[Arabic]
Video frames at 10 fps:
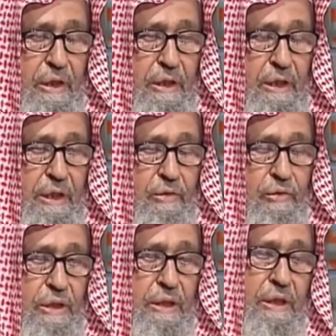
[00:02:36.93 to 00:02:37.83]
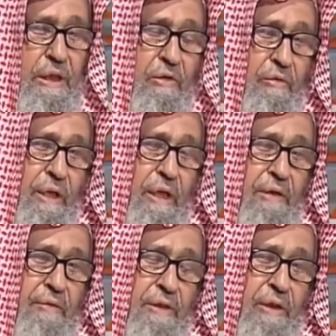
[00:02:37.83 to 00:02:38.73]
أي هاتوا دليلكم
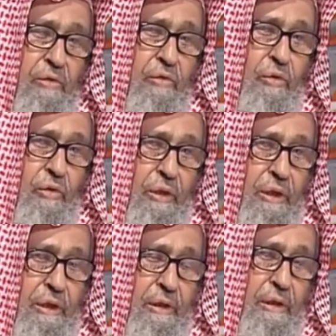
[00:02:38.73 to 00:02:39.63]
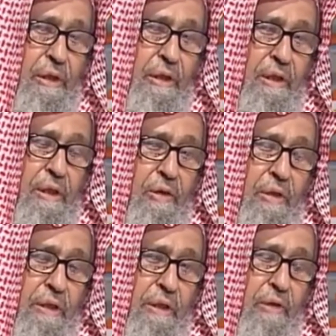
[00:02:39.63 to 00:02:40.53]
على ما تقولون
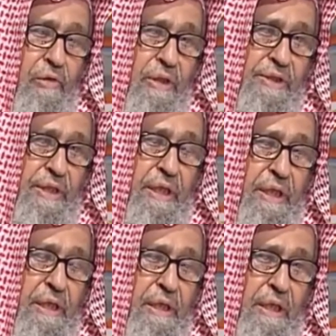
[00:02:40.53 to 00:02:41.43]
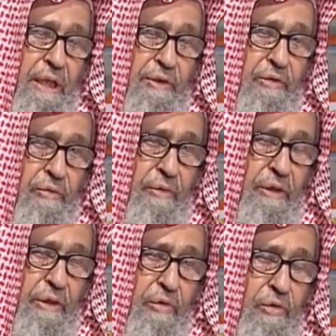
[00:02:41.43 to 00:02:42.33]
إنه لن يدخل الجنة إلا أنتم
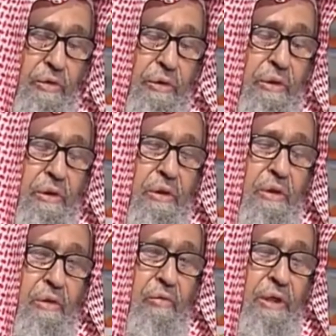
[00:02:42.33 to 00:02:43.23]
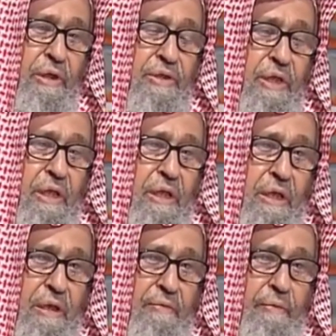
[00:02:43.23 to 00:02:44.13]
اليهود
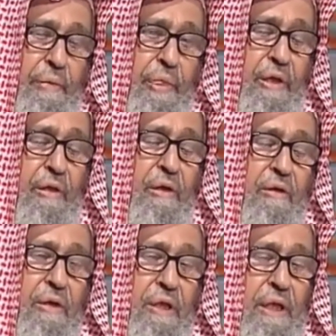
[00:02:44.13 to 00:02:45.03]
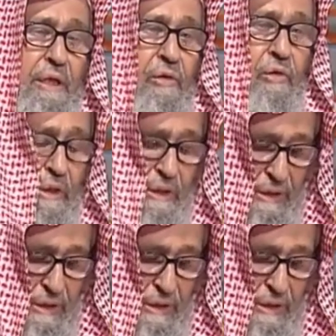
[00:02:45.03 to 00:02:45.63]
والنصارى لأن كل